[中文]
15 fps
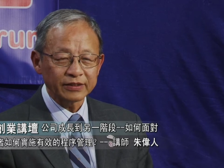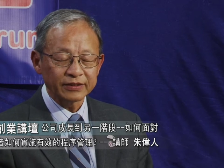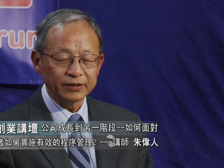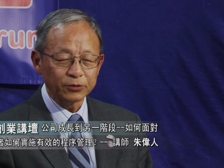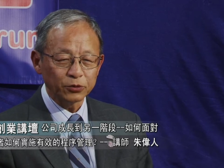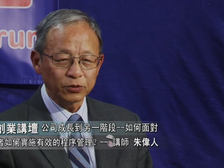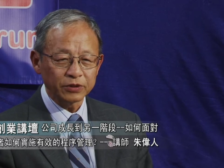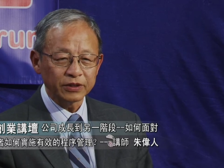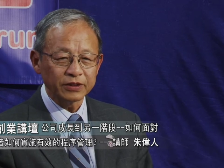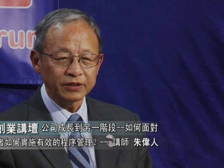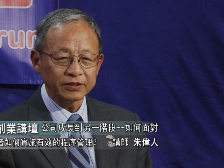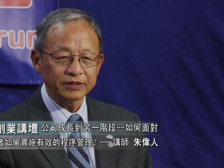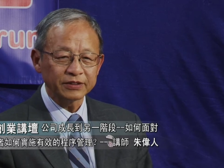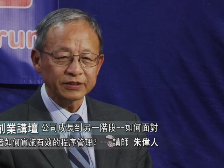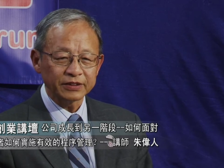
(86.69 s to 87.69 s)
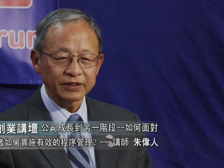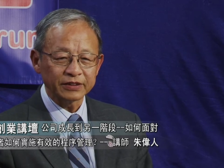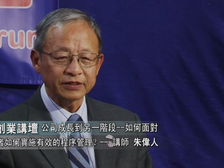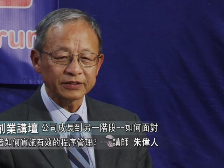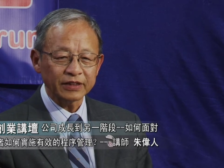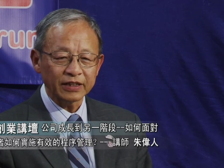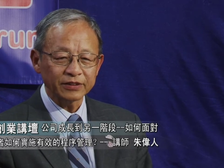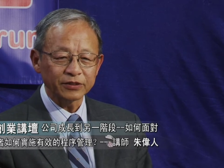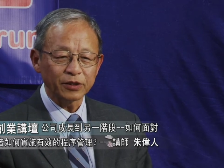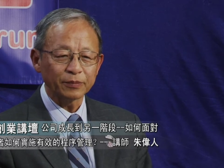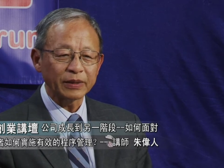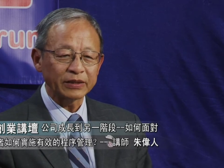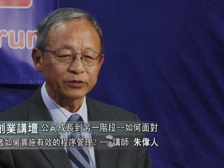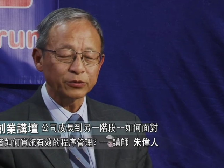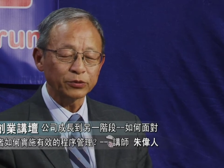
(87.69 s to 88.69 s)
你做任何事情，他只要
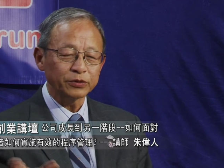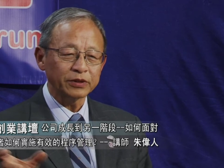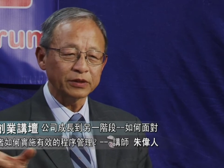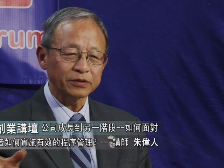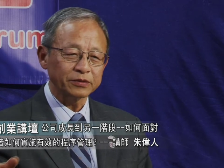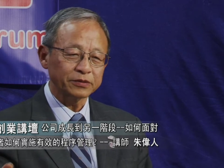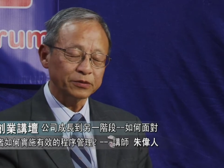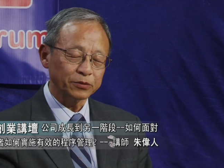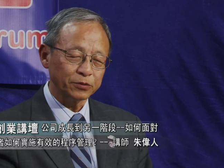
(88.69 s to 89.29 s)
把追到